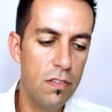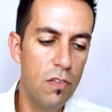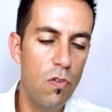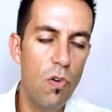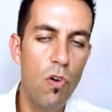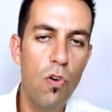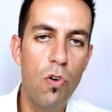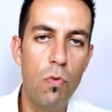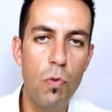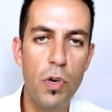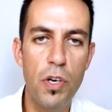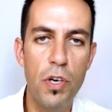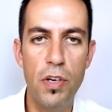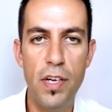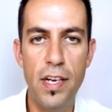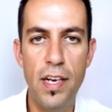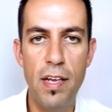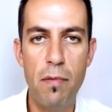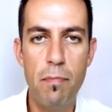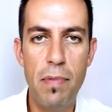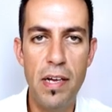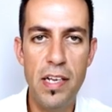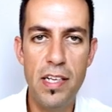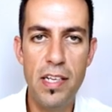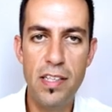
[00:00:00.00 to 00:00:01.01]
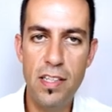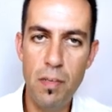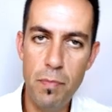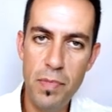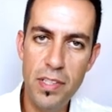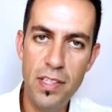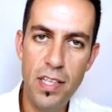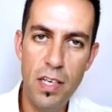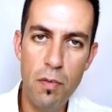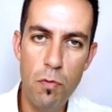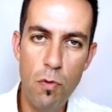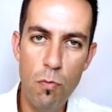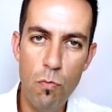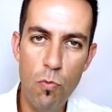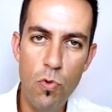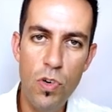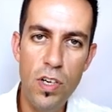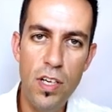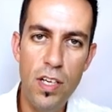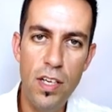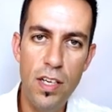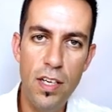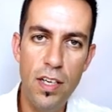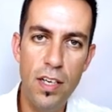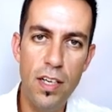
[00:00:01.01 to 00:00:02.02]
Y luego, bueno, en España también tenemos
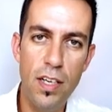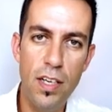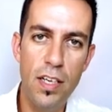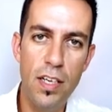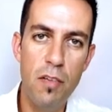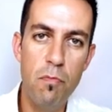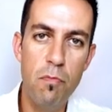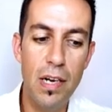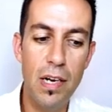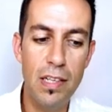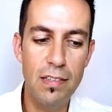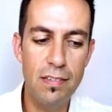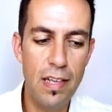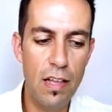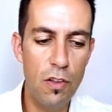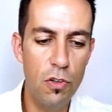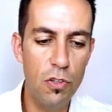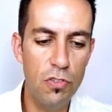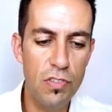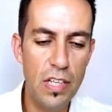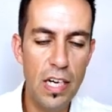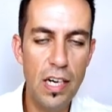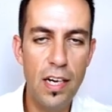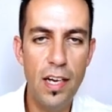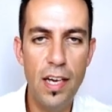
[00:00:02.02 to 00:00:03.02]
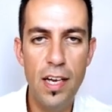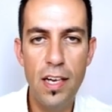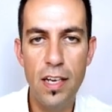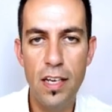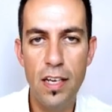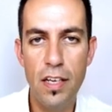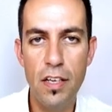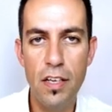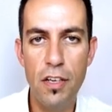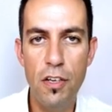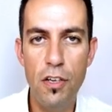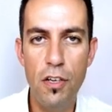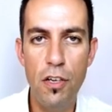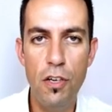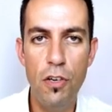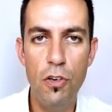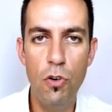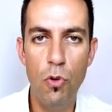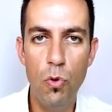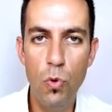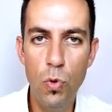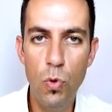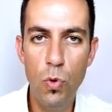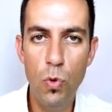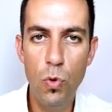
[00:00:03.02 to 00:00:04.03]
muy implantados AGE y
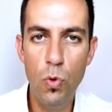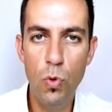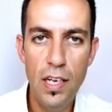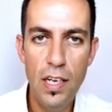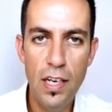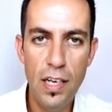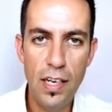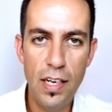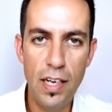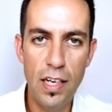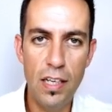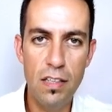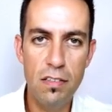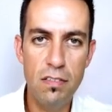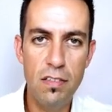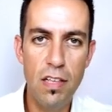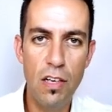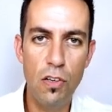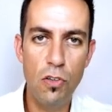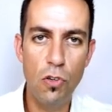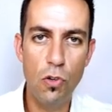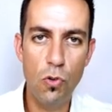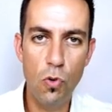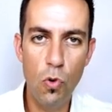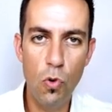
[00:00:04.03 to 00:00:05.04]
ODU, que es de lo que